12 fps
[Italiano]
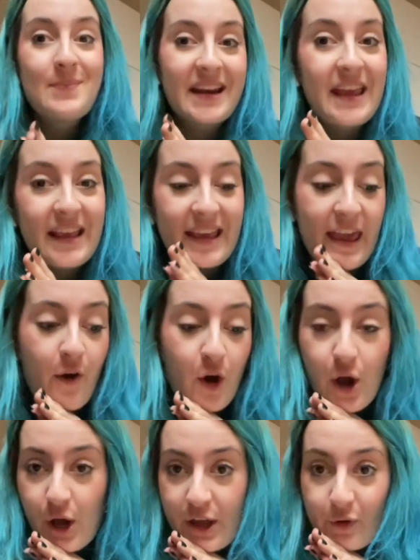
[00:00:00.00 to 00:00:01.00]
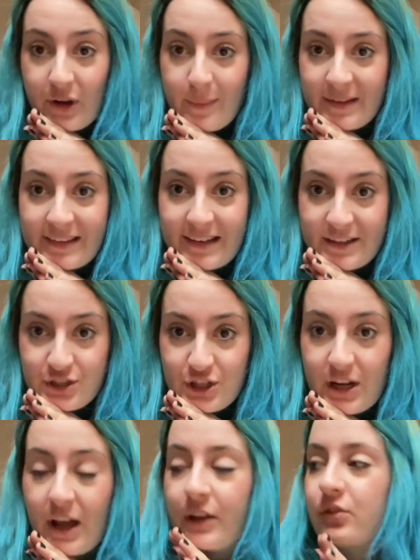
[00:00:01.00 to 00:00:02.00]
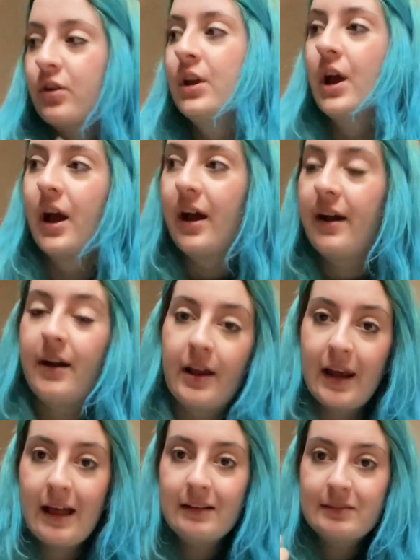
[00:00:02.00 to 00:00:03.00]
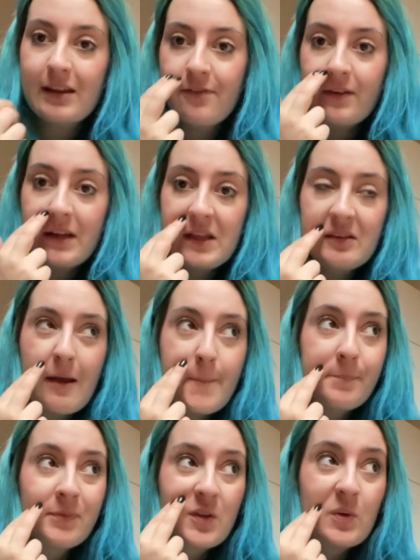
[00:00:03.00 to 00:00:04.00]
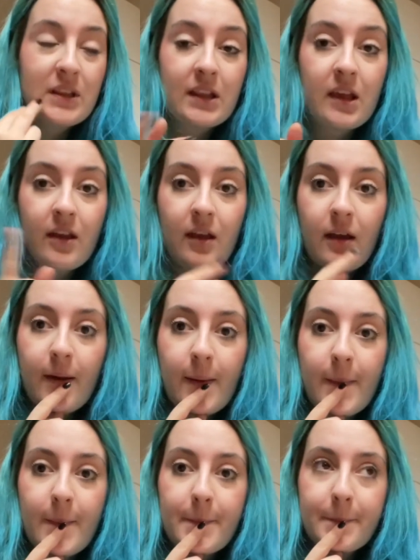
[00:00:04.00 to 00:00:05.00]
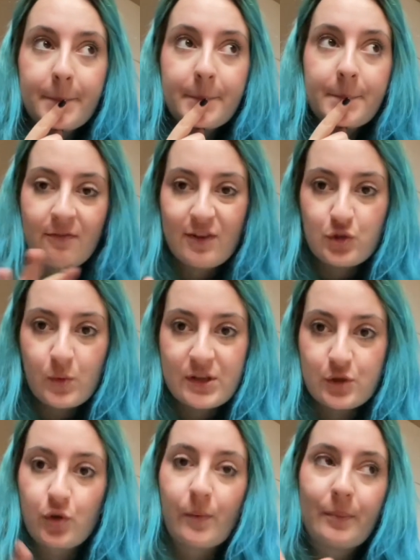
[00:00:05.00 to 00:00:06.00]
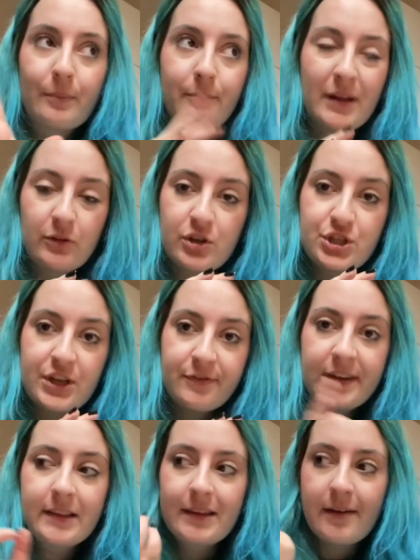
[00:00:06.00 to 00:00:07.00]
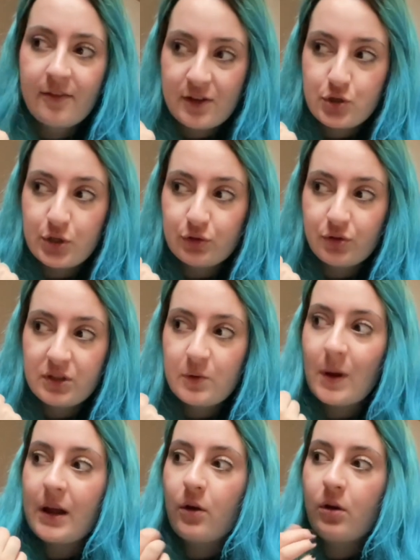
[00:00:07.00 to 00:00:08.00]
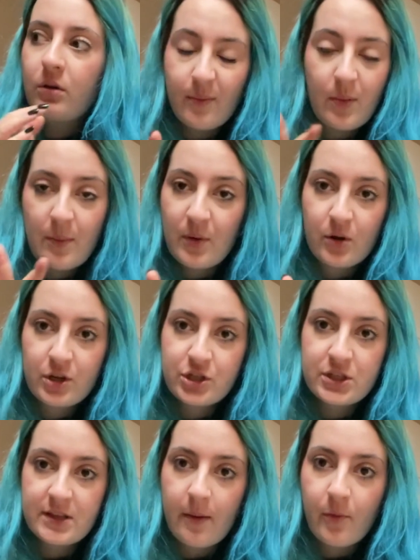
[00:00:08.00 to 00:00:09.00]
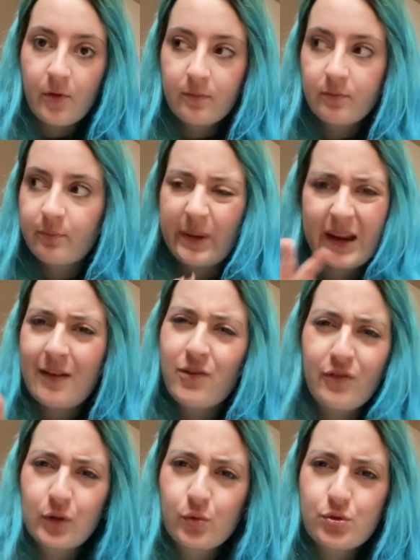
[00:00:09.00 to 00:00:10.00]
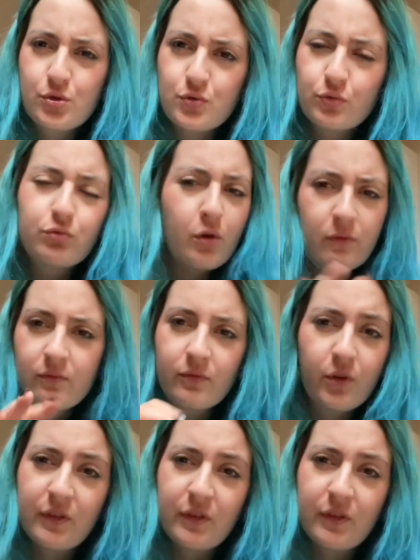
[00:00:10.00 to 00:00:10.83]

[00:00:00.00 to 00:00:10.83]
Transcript: perché ho erroneamente cancellato uh, l'altra è finita quindi um, faccio questo, metto le ciglia finte, faccio l'intro di quello e per ora ci siamo. Perché vi ho fatto questo assunto, lo